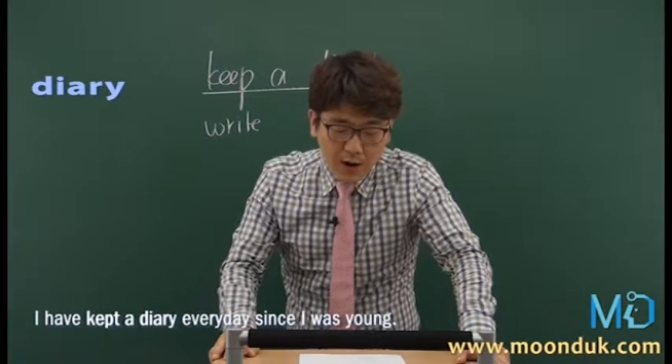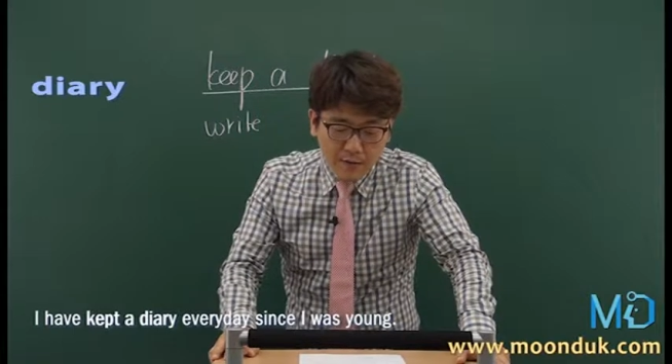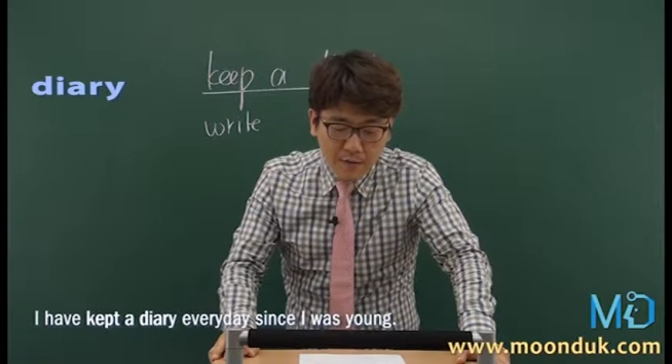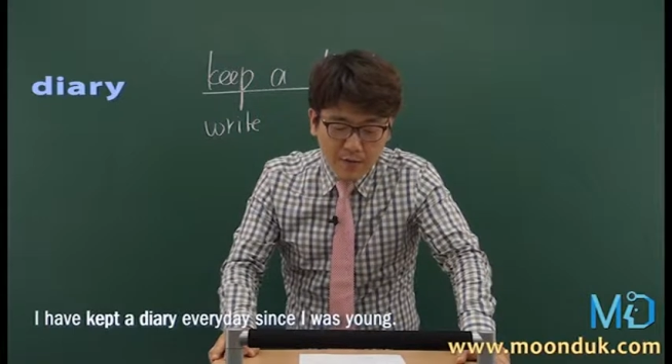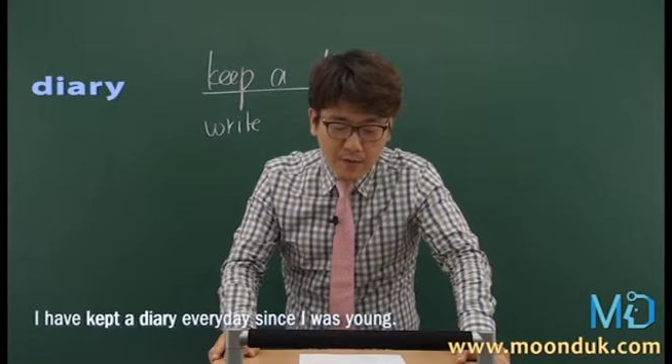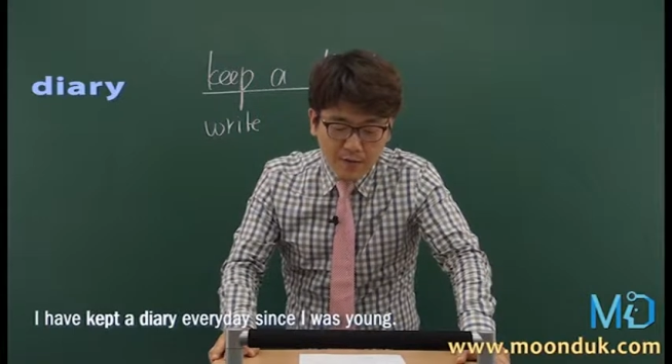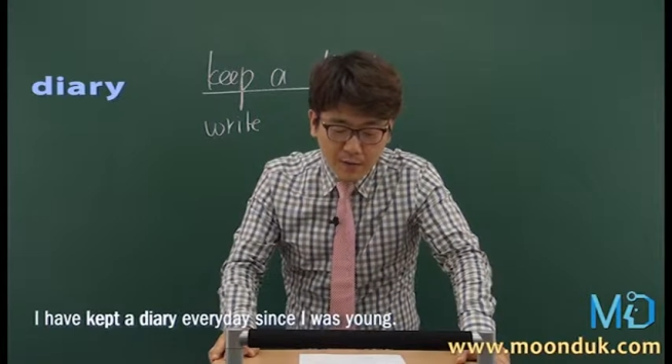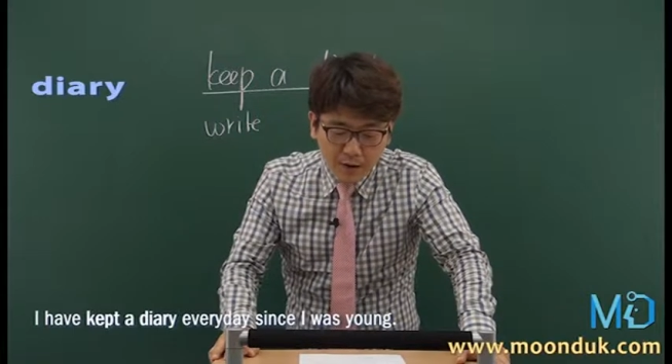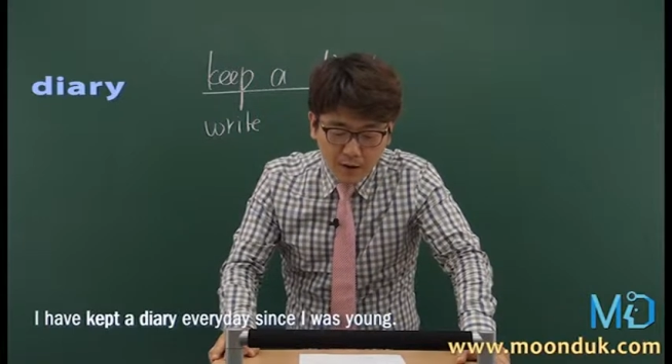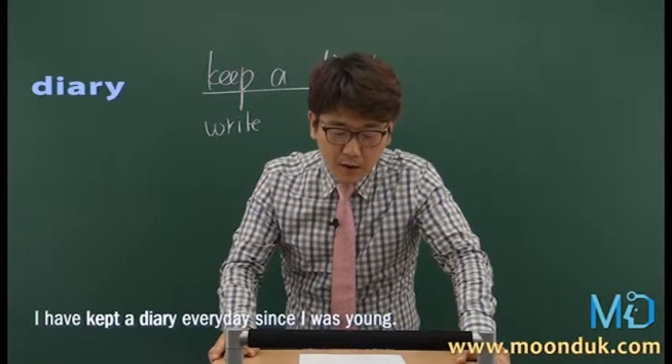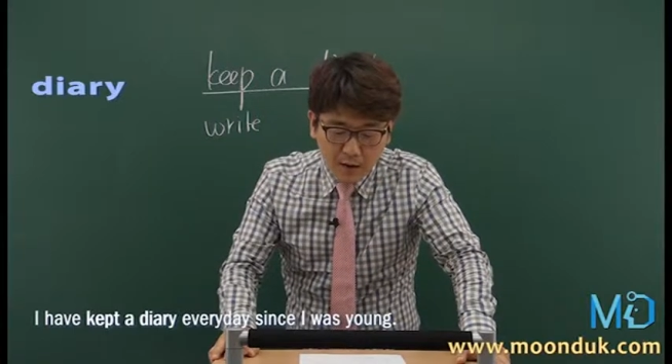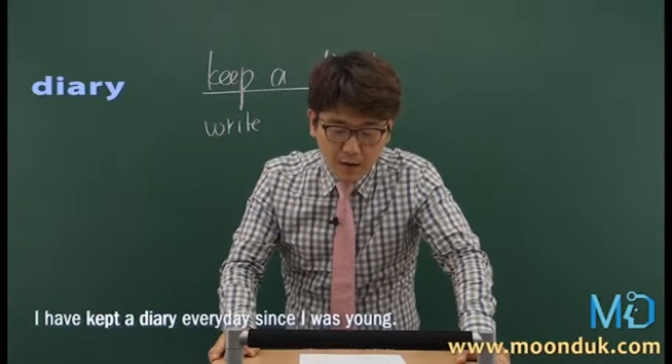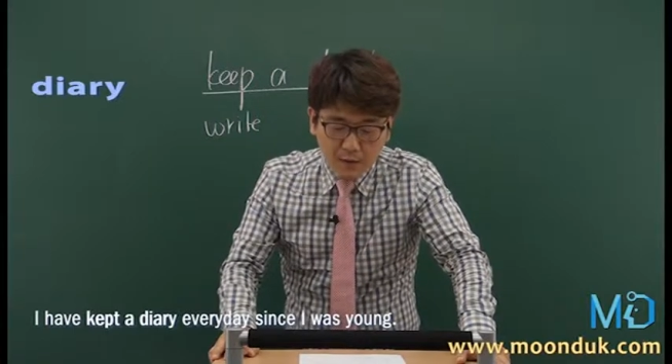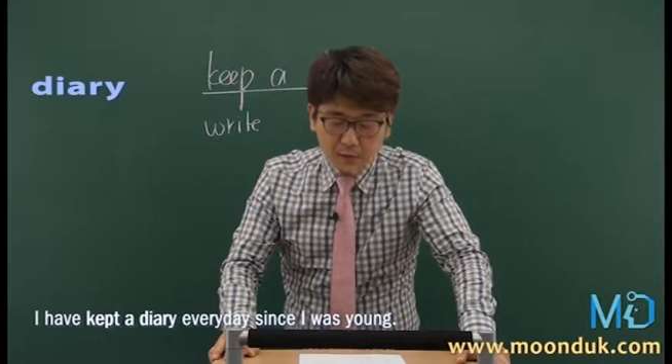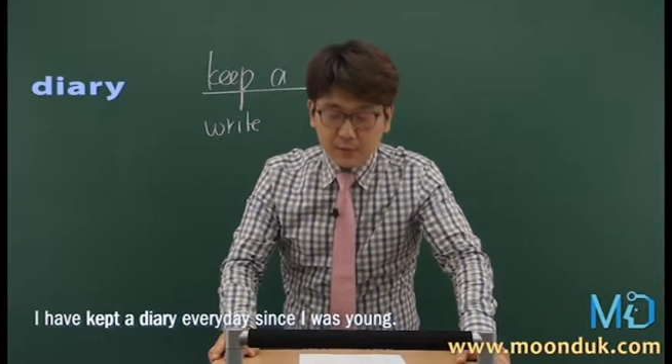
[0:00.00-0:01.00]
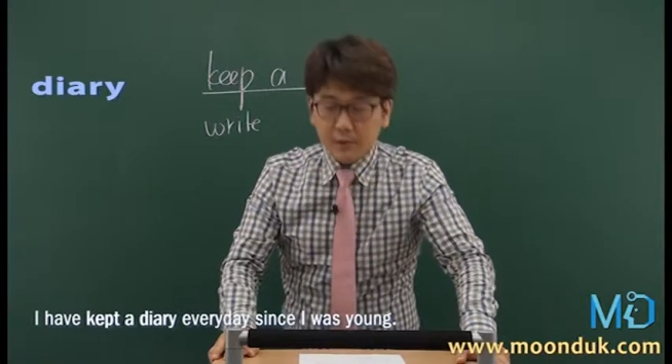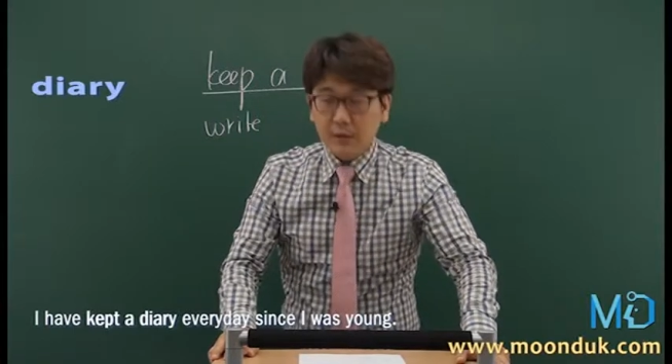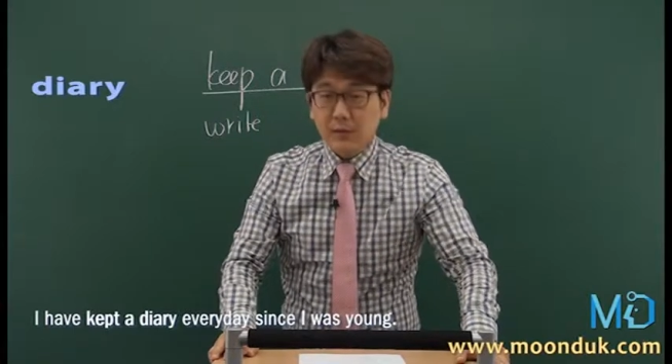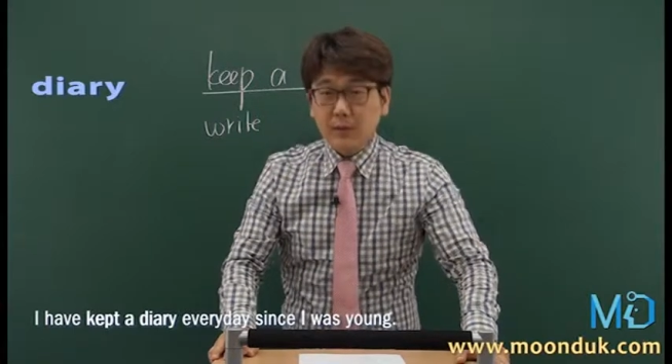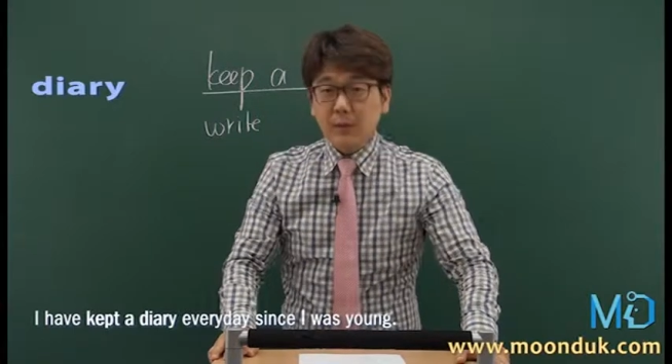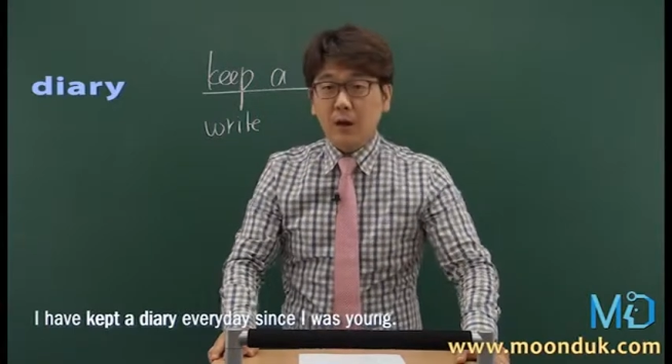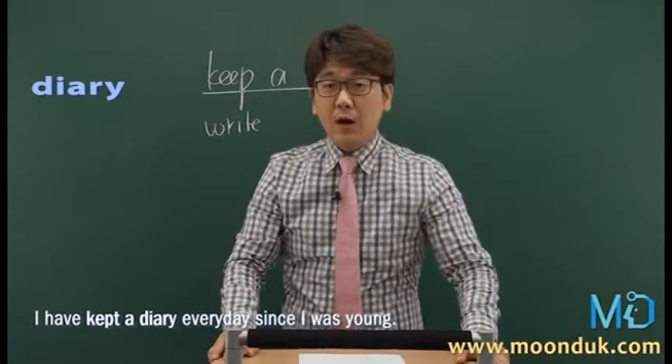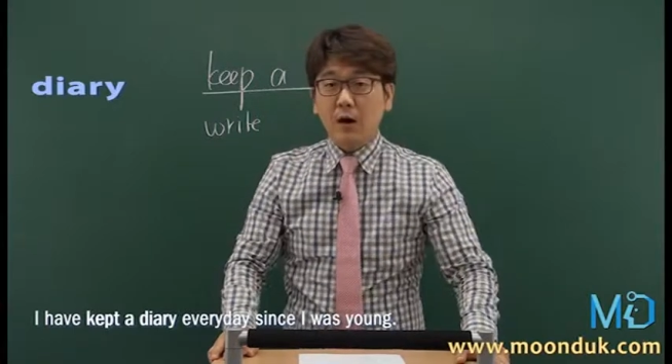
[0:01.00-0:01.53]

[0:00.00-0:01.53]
every day since